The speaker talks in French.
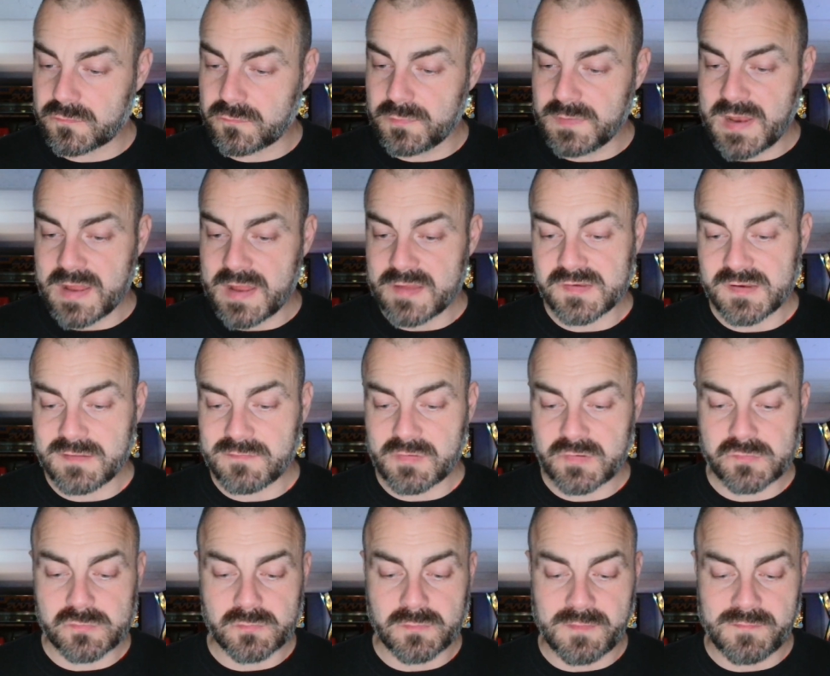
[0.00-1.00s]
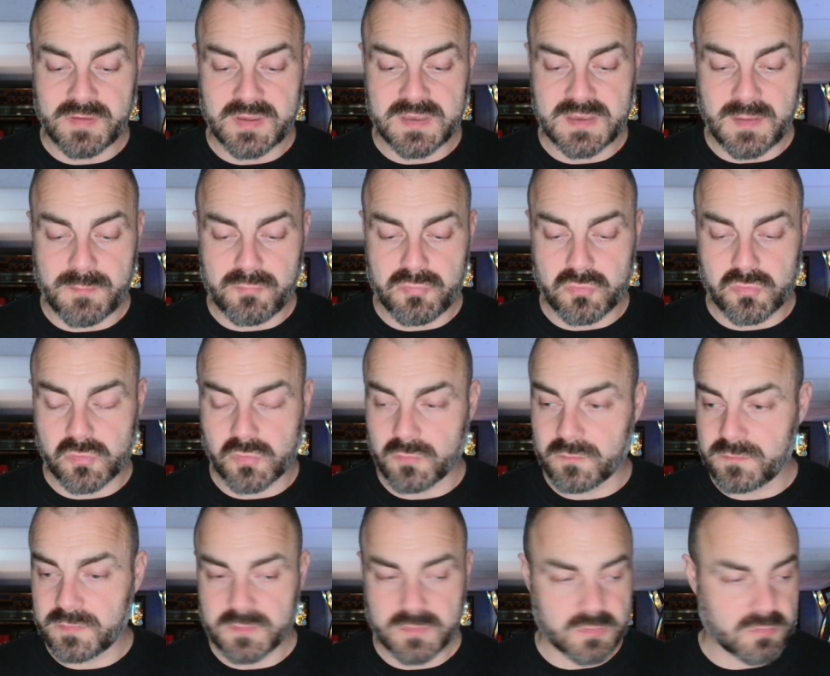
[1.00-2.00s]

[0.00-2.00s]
Puis là c'est la version avec capuchon.